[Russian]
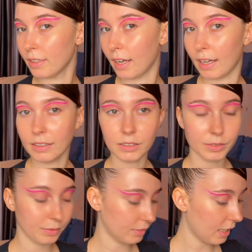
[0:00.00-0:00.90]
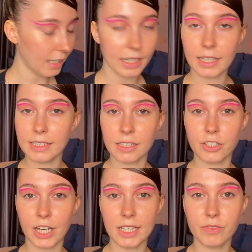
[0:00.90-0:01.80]
так. И
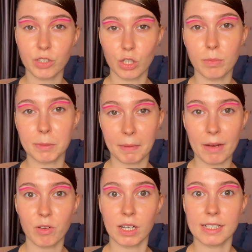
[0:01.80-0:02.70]
сейчас все подправлю